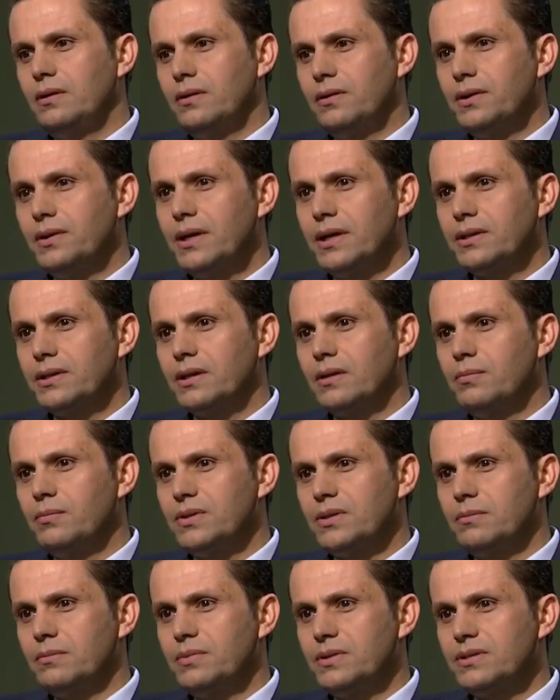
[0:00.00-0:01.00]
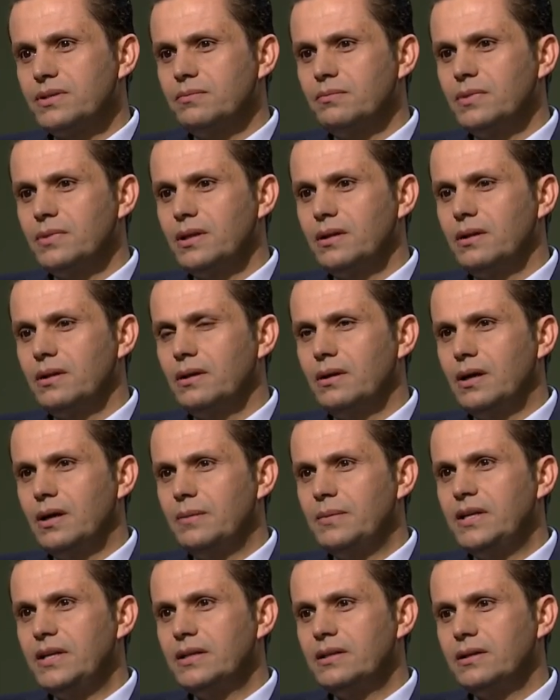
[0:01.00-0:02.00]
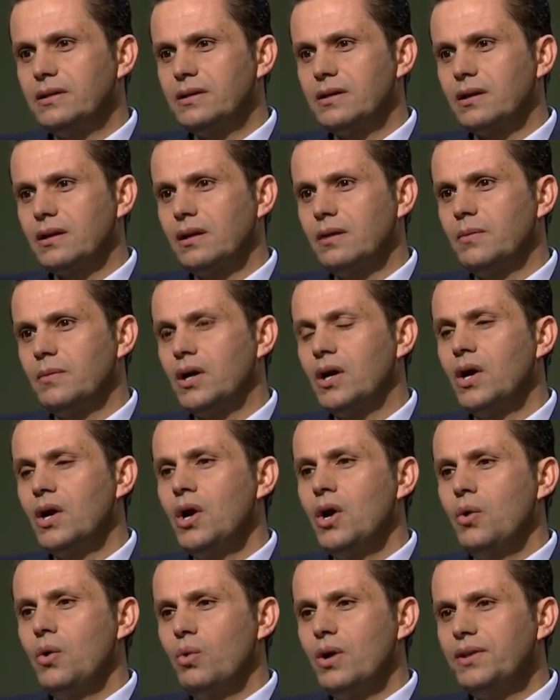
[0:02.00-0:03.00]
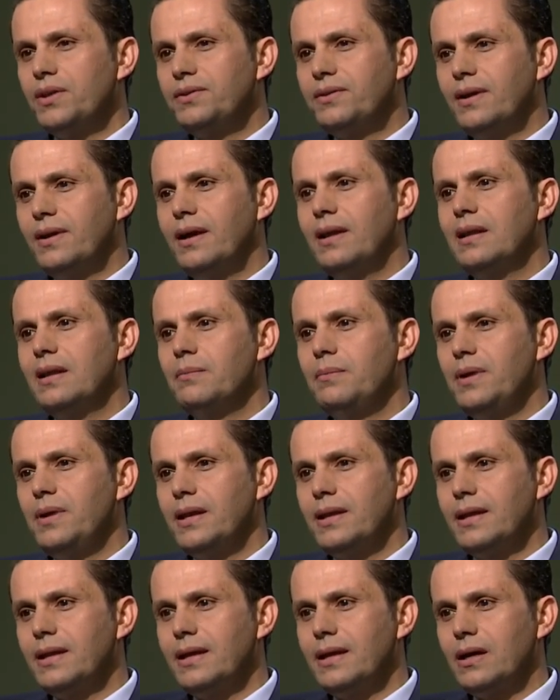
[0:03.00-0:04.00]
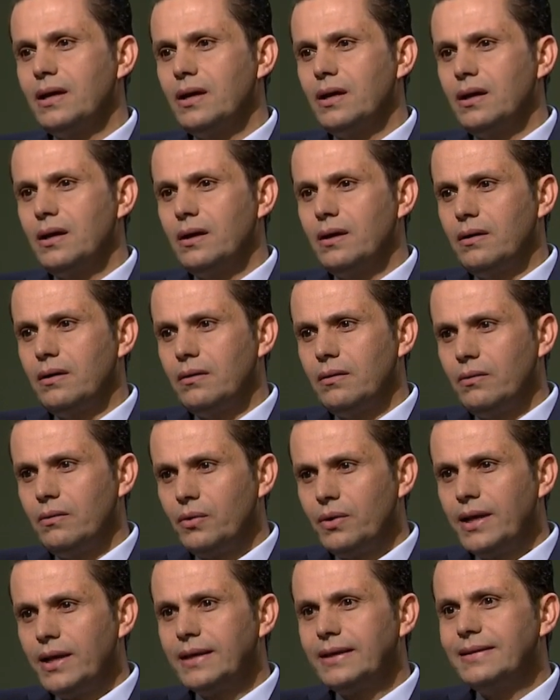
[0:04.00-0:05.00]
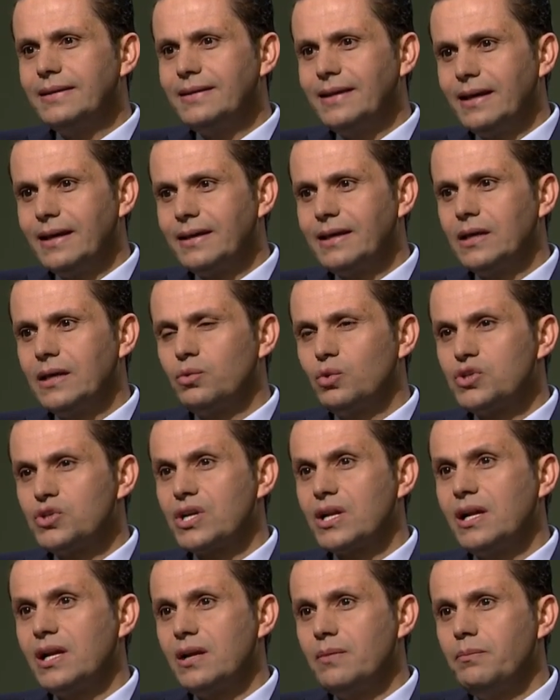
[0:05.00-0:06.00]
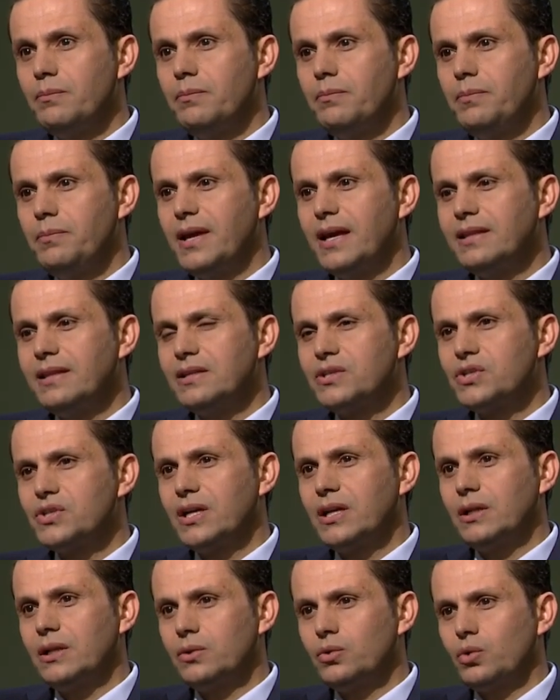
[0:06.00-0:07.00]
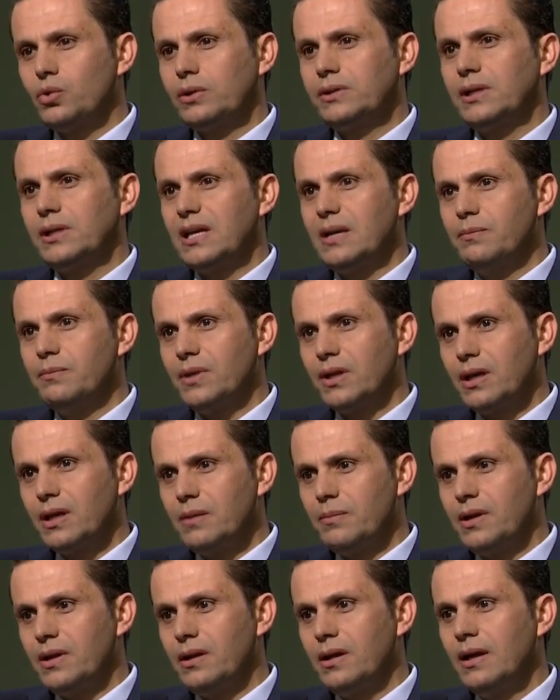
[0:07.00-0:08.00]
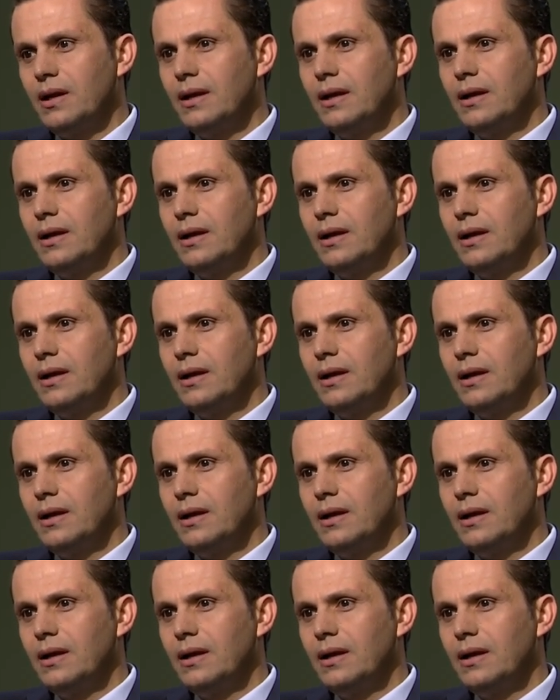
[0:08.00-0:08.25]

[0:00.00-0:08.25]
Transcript: الناطق باسم عمليه الكرامه وانت تعلم بان هناك انتهاكات وجرائم بهذا الشكل ترتكب من قبل